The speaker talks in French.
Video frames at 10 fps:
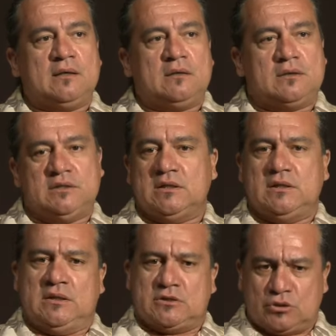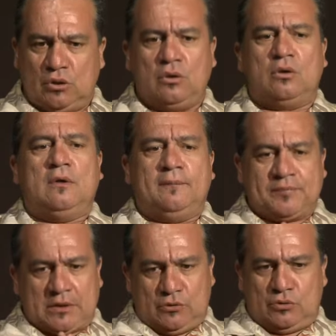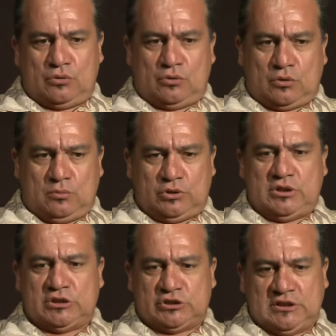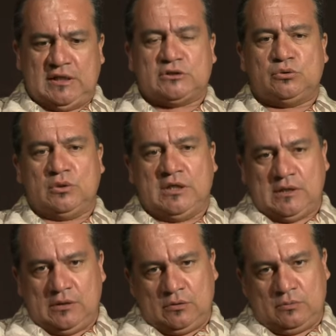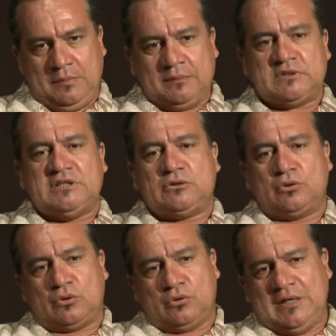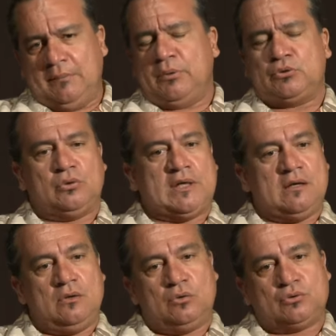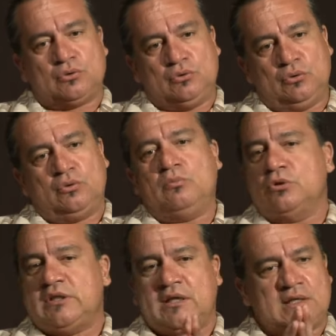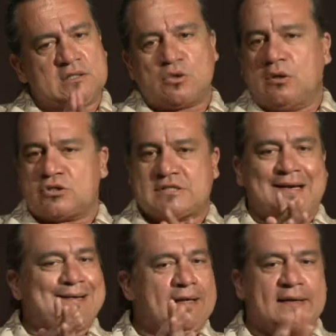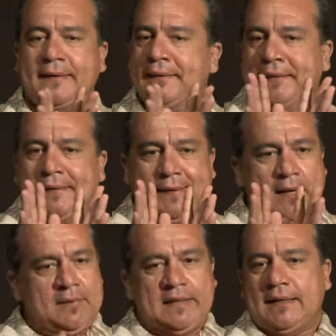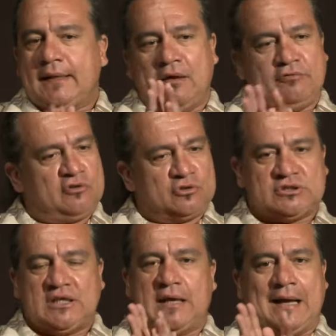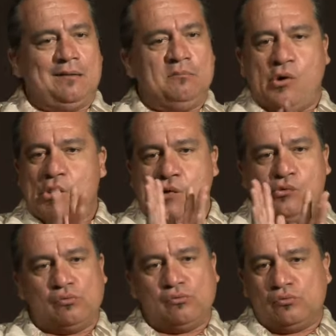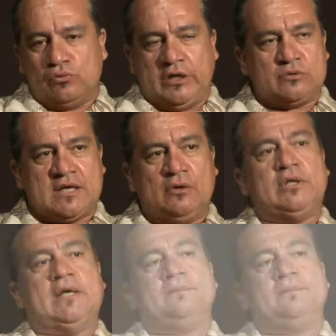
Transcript: Hein. Ils, sont, comment dirais-je, sélectionnés au même titre que n'importe quel autre documentaire, qu'il soit australien, américain, français, allemand ou, néo-zélandais.